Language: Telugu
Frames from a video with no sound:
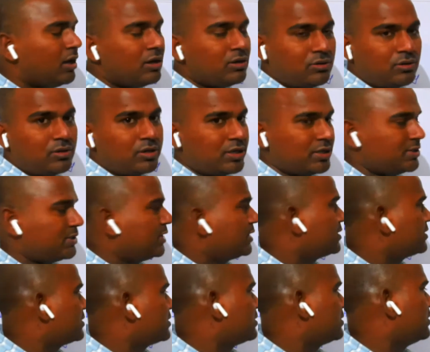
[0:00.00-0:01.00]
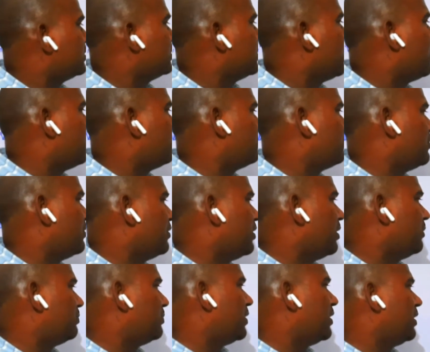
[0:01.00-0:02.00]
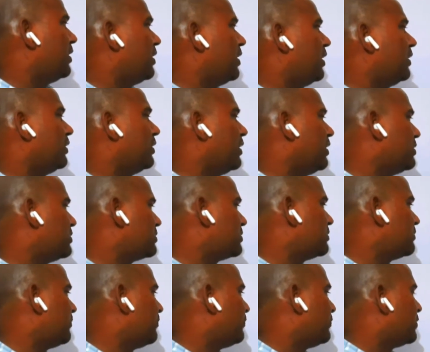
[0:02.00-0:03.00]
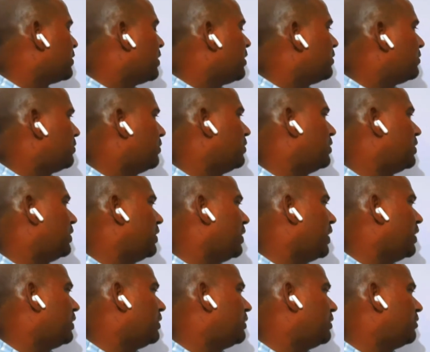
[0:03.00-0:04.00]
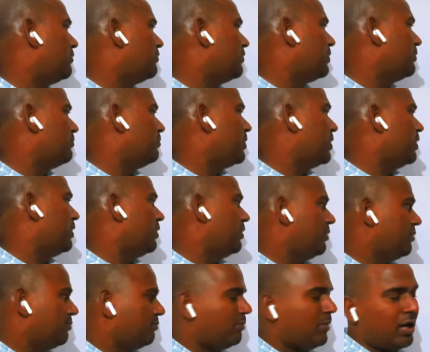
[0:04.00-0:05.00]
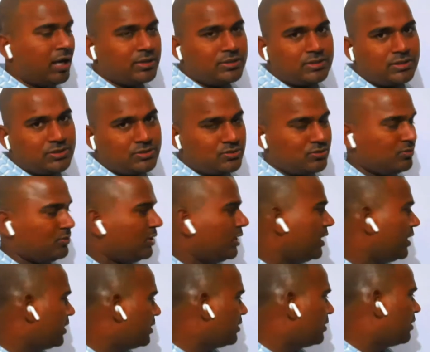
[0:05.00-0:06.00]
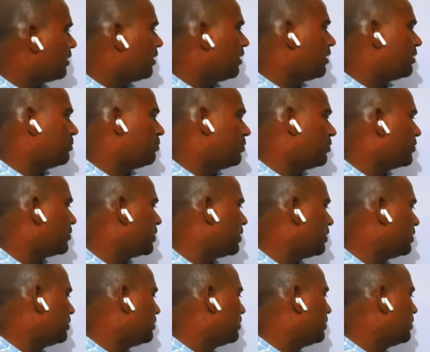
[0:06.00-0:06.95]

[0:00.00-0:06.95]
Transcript: ట్వంటీ సిక్స్త్ ఆఫ్ ఏప్రిల్ ఇంగ్లీష్ ట్వంటీ ఎయిట్ ఆఫ్ ఏప్రిల్ మ్యాథ్స్ టూ ఏ ఆర్ బాటనీ